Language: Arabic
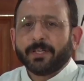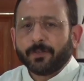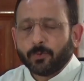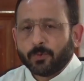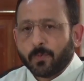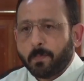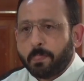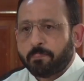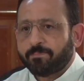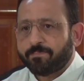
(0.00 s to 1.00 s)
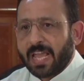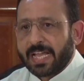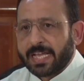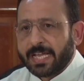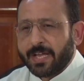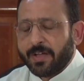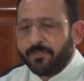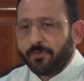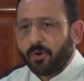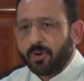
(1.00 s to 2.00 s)
انه
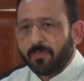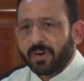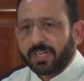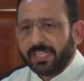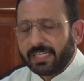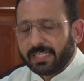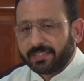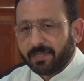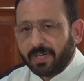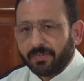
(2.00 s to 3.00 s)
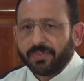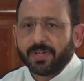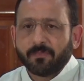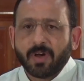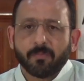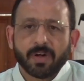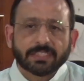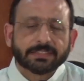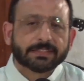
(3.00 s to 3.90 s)
في كل مره نيجي نجتمع فيها مع بعض